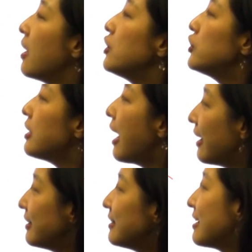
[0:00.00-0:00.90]
She
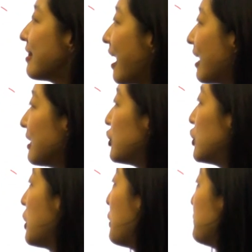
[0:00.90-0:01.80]
added that
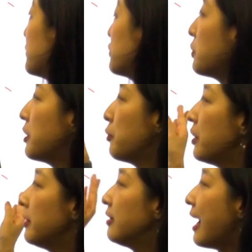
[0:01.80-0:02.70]
she hopes Joey
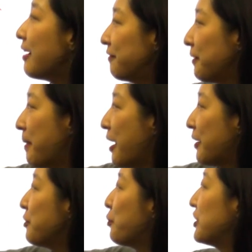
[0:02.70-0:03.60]
will laugh
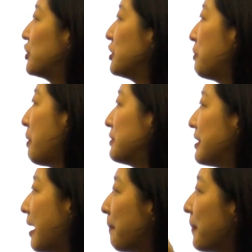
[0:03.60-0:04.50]
about it when she
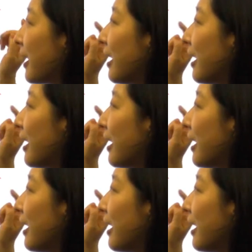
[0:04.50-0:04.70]
grows up.